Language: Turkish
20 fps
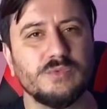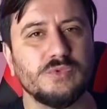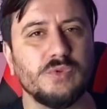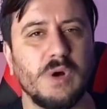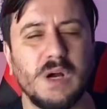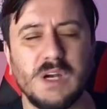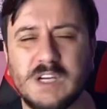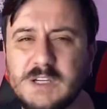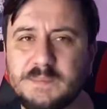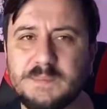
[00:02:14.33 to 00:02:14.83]
Bu
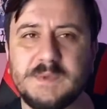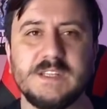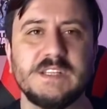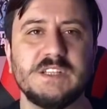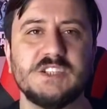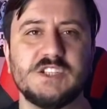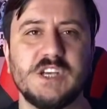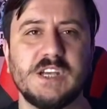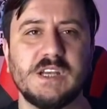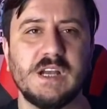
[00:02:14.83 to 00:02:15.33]
akıp
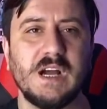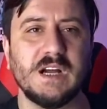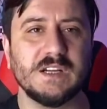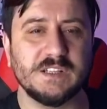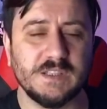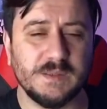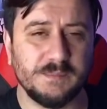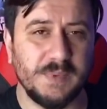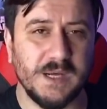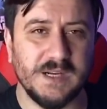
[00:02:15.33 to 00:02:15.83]
gidecek.
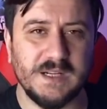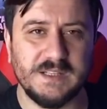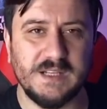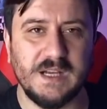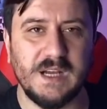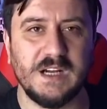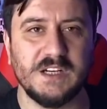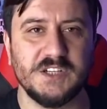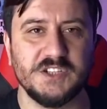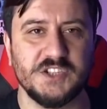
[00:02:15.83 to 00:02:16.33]
Artık para
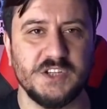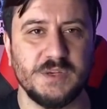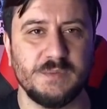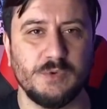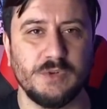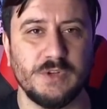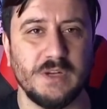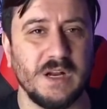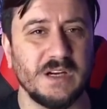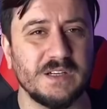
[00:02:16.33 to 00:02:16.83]
da
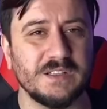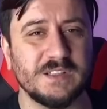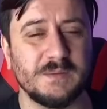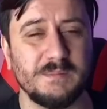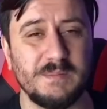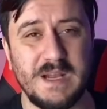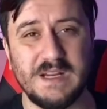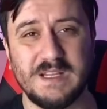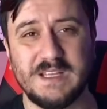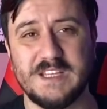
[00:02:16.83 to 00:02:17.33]
harcayamıyorlar. Artık
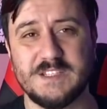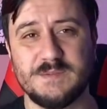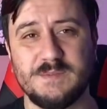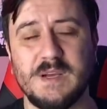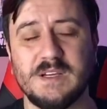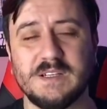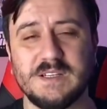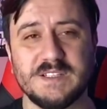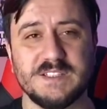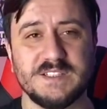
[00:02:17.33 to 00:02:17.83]
Merkez
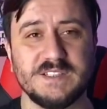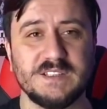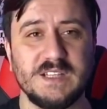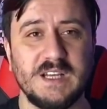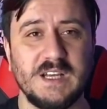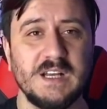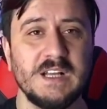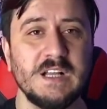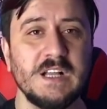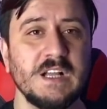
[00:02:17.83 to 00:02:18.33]

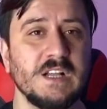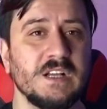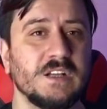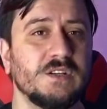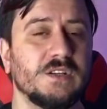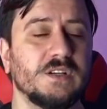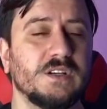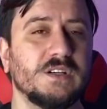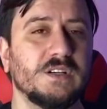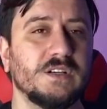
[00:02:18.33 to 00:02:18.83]
Bankası'nda e,